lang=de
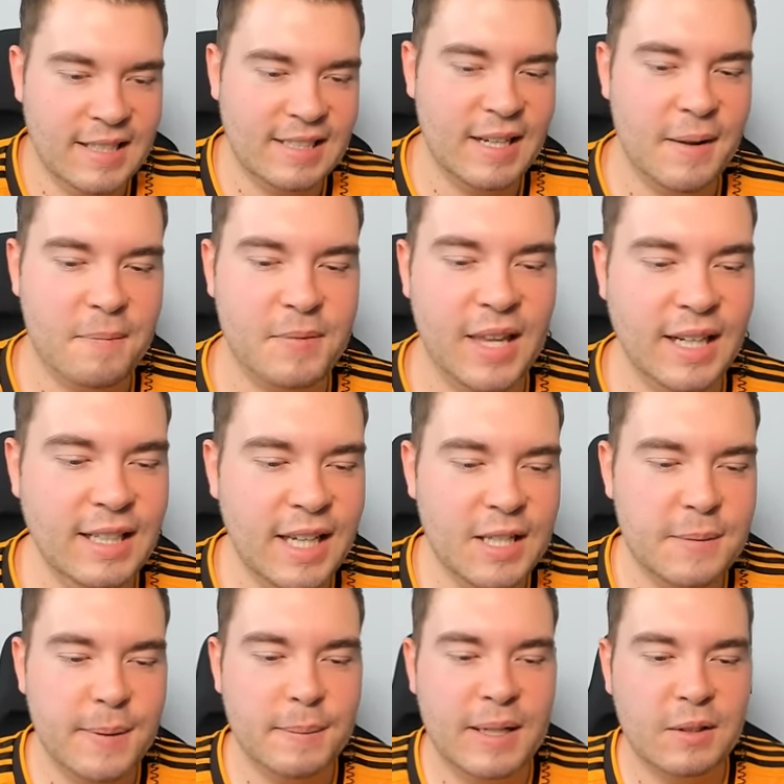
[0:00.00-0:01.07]
alles klar. Dann
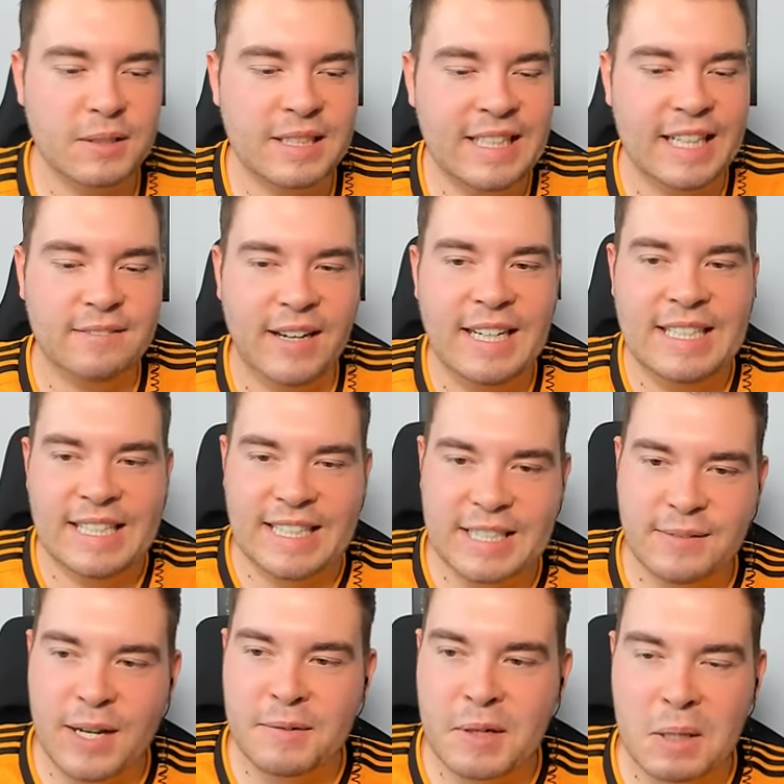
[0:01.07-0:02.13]
geht's bei mir doch direkt weiter,
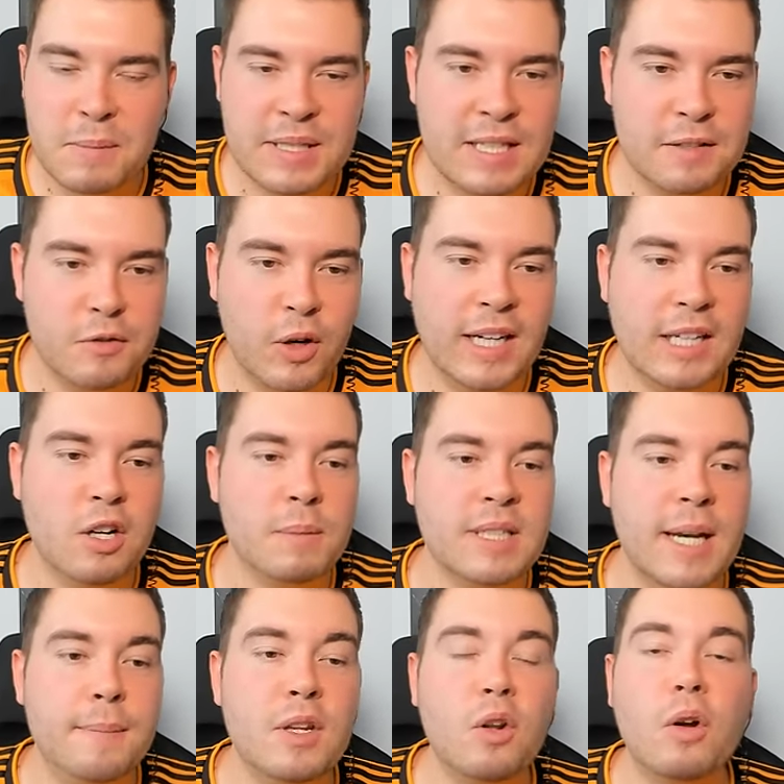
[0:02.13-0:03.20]
dass wir einfach ein bisschen vorankommen.
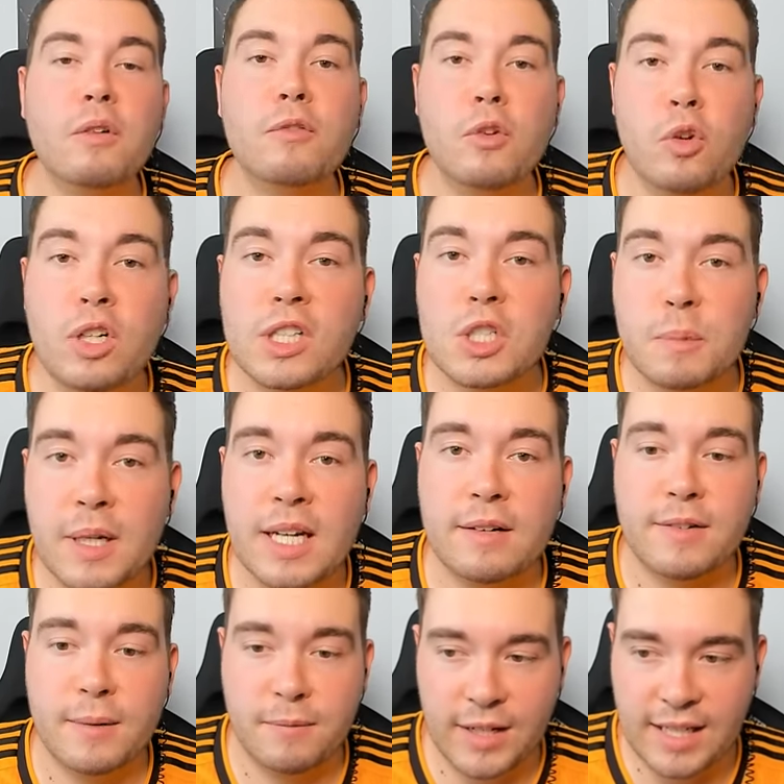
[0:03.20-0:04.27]
Ich habe einen neuen
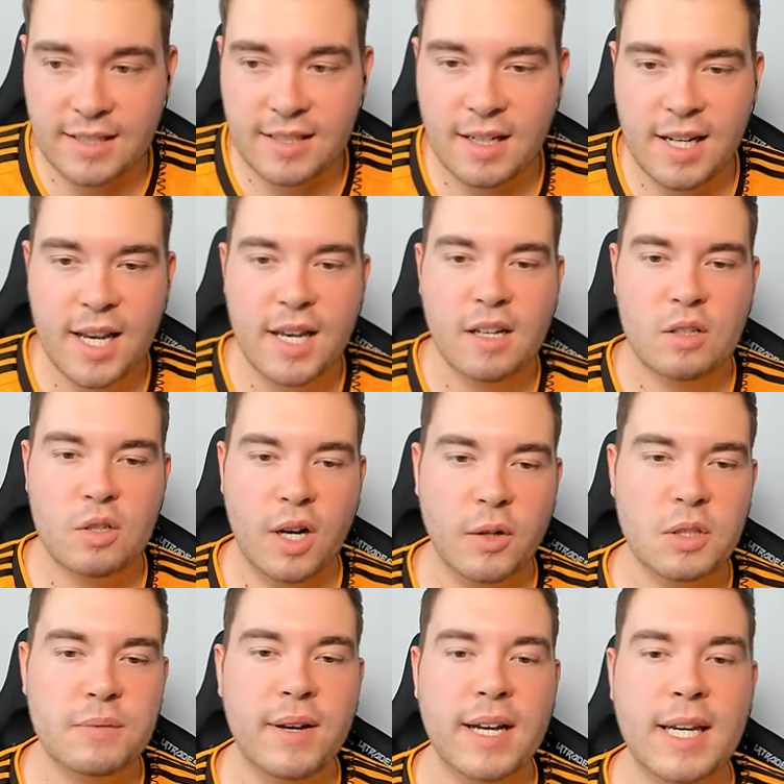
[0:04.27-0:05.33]
Flügelspieler verpflichtet. Zur
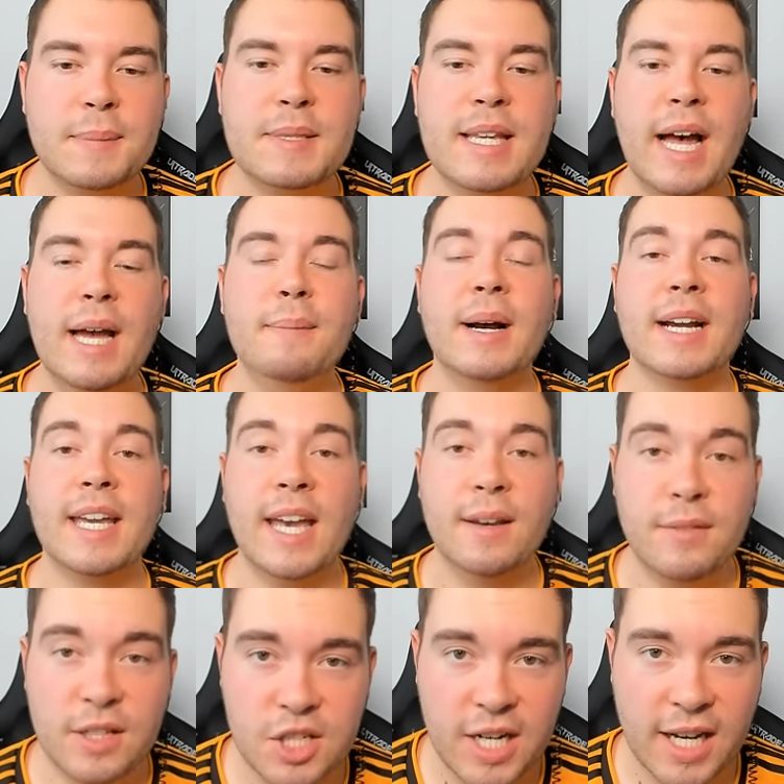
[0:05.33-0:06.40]
Auswahl gibt es da einmal
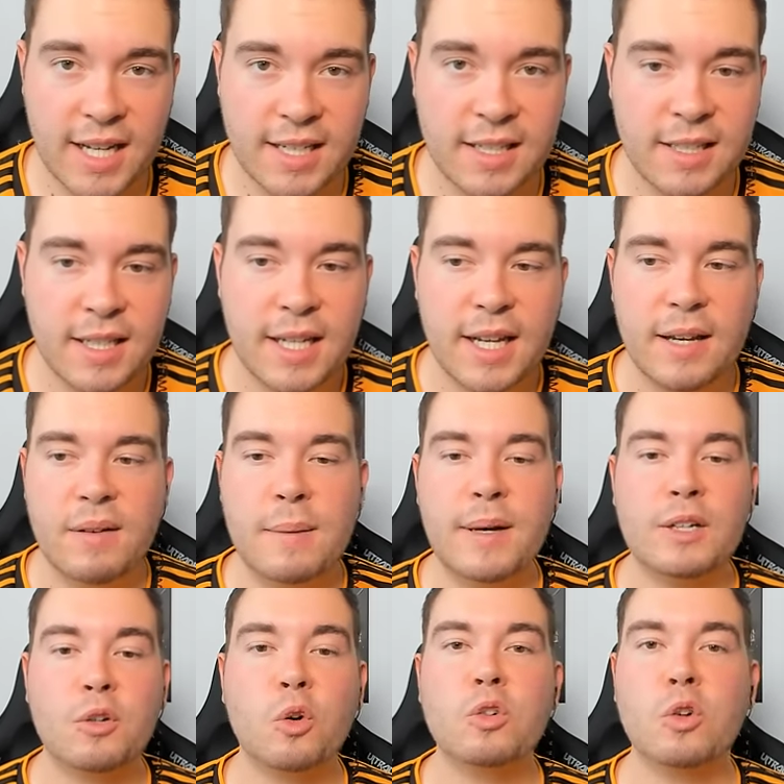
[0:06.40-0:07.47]
Kevin Schade. Wir
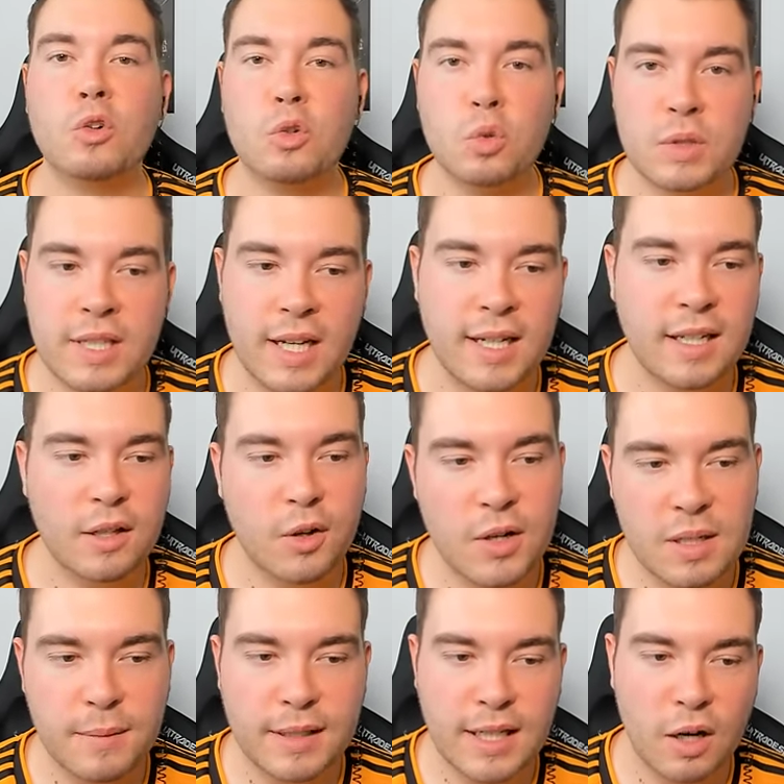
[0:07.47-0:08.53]
haben Antonio Nusa, den
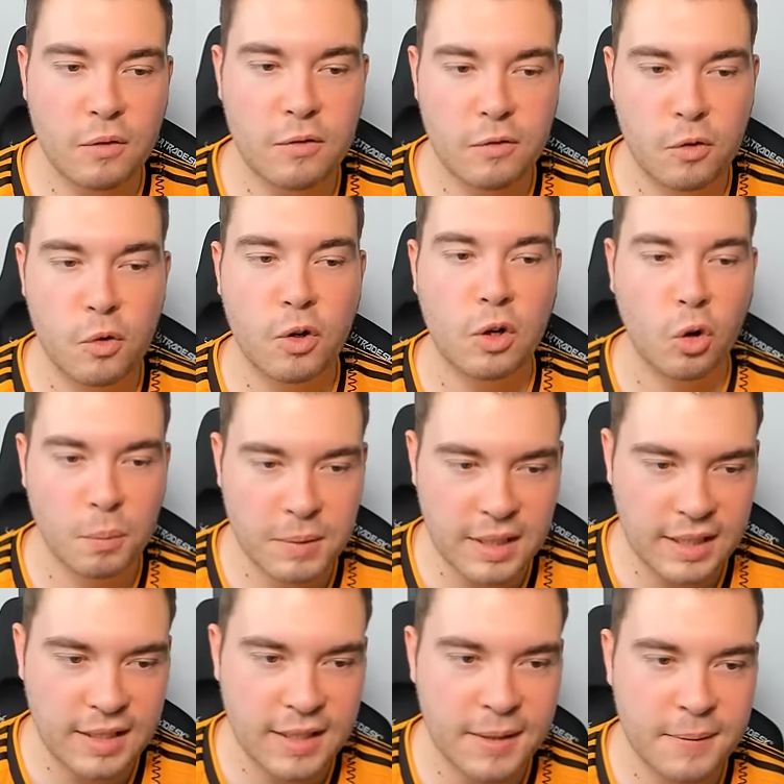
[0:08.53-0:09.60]
könnte man ja auf dem Flügel
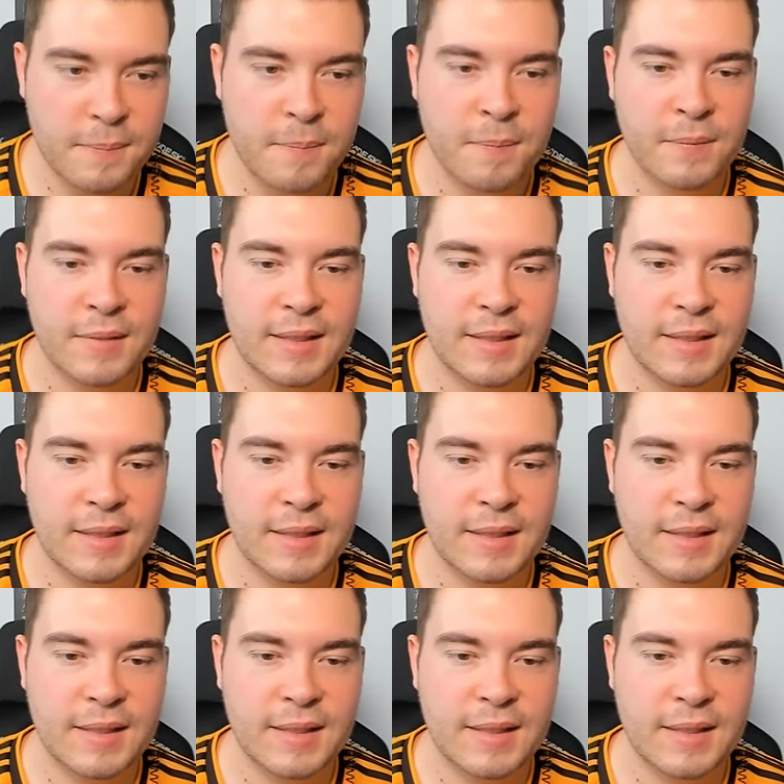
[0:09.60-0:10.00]
umtrainieren.